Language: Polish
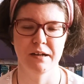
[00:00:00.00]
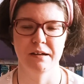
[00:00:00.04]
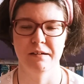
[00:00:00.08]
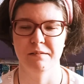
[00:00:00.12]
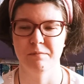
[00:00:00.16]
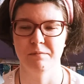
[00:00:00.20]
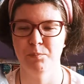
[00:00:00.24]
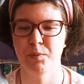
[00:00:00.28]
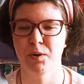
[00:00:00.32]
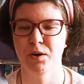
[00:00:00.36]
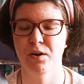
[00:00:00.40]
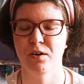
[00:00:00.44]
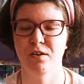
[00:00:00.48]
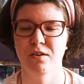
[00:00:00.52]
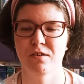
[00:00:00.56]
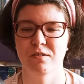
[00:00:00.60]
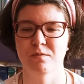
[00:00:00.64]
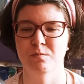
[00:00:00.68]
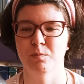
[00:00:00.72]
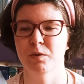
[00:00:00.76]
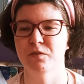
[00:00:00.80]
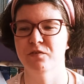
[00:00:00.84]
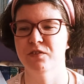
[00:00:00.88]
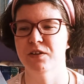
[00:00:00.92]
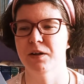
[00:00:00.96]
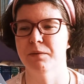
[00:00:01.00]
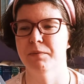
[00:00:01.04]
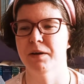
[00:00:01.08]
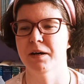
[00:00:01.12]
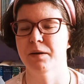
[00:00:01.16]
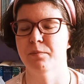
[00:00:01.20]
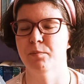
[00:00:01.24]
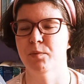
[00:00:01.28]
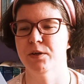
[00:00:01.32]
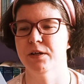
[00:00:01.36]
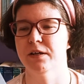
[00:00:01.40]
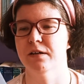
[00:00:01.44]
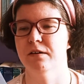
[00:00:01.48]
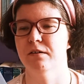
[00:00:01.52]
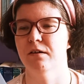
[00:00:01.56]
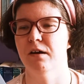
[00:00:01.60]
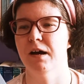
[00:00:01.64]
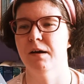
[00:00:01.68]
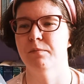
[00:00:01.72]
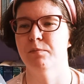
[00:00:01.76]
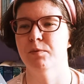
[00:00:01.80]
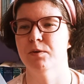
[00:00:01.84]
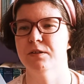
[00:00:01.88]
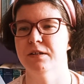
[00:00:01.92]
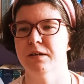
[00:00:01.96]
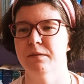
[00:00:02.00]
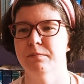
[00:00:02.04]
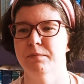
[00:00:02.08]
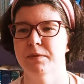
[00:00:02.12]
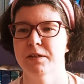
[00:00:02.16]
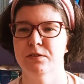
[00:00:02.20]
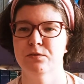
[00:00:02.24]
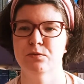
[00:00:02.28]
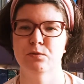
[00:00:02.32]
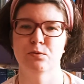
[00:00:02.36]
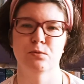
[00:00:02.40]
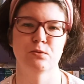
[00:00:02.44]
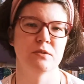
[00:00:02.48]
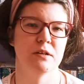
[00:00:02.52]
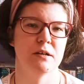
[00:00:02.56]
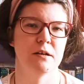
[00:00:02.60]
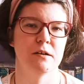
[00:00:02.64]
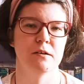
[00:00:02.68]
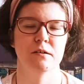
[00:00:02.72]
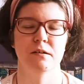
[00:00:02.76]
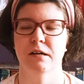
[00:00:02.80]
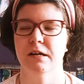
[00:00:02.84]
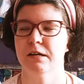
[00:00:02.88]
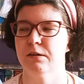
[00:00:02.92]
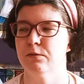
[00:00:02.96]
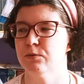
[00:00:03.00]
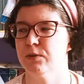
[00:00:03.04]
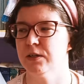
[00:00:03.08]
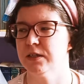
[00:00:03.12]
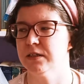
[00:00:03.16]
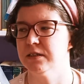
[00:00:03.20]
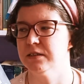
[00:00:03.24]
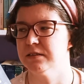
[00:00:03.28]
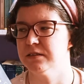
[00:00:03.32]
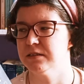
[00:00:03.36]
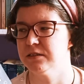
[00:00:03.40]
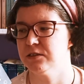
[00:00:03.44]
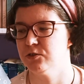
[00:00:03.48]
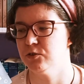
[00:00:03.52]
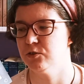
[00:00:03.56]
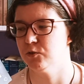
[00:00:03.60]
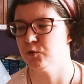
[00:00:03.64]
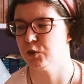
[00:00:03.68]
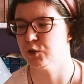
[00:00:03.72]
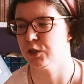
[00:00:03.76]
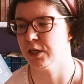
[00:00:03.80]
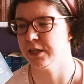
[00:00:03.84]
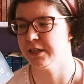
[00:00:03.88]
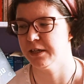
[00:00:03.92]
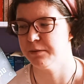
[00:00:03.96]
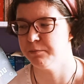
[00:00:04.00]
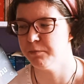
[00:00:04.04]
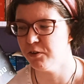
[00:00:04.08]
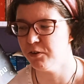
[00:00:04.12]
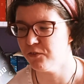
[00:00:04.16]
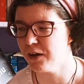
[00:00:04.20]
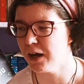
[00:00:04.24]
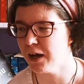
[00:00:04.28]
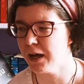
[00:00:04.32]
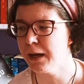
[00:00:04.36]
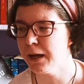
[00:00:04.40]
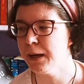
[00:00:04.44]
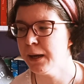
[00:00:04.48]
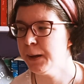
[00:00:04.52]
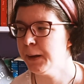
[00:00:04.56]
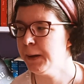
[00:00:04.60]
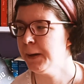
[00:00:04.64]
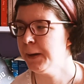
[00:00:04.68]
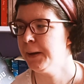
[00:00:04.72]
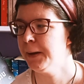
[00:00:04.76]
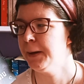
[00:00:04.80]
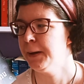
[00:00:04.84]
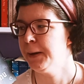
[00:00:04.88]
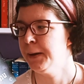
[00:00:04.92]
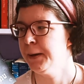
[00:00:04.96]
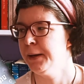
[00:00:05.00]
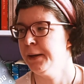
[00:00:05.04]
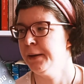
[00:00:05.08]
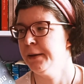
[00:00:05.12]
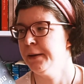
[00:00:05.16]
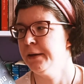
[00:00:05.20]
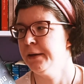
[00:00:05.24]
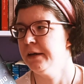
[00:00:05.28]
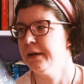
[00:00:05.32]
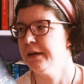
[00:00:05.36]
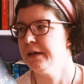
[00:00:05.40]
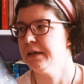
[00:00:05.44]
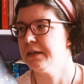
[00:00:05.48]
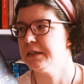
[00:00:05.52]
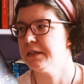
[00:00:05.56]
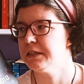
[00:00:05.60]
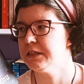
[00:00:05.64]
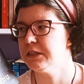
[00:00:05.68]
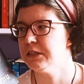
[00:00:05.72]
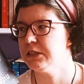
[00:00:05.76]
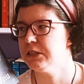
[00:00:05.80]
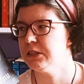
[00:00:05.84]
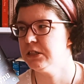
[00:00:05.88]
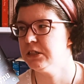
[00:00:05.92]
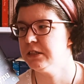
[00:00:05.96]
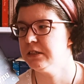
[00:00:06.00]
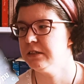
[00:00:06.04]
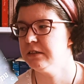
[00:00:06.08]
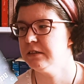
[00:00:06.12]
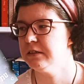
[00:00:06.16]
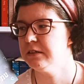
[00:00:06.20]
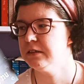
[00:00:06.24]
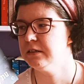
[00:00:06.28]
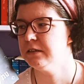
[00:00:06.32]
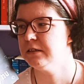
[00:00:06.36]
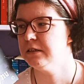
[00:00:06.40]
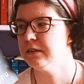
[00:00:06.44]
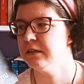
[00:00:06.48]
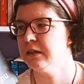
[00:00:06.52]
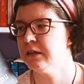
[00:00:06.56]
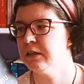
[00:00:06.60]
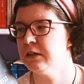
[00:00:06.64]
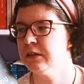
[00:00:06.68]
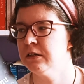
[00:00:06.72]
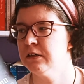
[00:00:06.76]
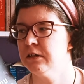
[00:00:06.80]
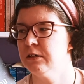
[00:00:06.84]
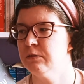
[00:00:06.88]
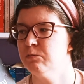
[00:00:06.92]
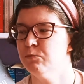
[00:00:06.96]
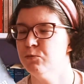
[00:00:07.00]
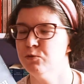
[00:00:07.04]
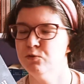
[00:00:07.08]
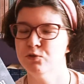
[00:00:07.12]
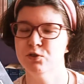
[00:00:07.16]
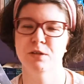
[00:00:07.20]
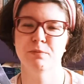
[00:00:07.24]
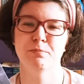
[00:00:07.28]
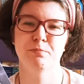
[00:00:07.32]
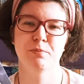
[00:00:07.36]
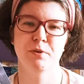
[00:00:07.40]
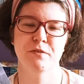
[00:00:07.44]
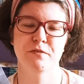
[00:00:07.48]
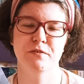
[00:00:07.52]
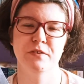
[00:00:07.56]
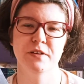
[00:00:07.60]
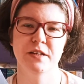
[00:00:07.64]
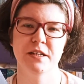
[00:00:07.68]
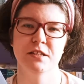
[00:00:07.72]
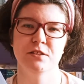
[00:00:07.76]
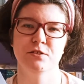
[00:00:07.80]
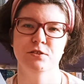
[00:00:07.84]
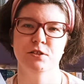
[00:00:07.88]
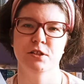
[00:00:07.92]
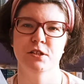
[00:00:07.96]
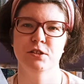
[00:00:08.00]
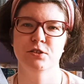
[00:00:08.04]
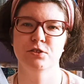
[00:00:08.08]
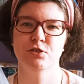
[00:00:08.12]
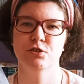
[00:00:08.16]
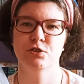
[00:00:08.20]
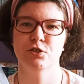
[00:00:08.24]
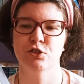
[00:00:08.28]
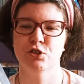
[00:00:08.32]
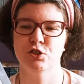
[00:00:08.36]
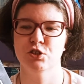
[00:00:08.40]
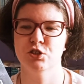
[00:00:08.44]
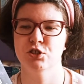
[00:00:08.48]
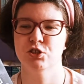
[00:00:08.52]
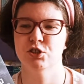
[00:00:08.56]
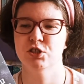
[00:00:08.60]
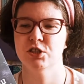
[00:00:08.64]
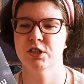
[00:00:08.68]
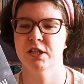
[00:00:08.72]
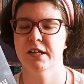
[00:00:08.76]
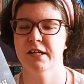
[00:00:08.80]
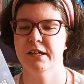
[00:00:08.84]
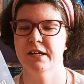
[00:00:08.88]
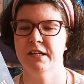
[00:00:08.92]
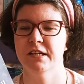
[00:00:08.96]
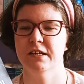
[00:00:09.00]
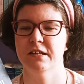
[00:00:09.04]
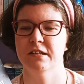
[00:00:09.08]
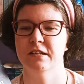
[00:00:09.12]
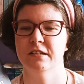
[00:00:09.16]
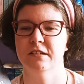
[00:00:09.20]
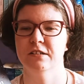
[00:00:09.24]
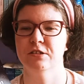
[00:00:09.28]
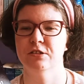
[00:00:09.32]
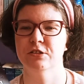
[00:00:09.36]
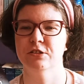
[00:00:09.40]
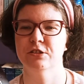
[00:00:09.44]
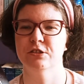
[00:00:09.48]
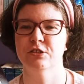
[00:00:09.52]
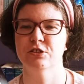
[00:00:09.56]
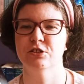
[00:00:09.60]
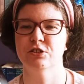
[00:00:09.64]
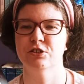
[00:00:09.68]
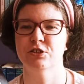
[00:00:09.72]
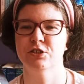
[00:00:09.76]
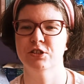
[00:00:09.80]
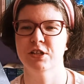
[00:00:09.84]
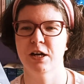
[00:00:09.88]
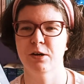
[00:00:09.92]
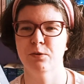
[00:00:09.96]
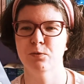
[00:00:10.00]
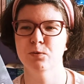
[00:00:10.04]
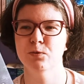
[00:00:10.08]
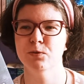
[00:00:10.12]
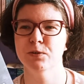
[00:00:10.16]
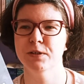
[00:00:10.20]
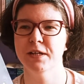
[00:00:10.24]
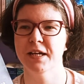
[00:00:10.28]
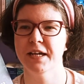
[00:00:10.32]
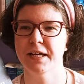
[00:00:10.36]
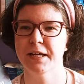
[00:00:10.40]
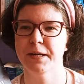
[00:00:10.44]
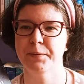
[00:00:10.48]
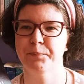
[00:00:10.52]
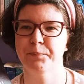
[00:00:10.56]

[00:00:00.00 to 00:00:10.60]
bo, bo w ramach mojego abonamentu to akurat jest książka darmowa. I muszę powiedzieć, że żałuję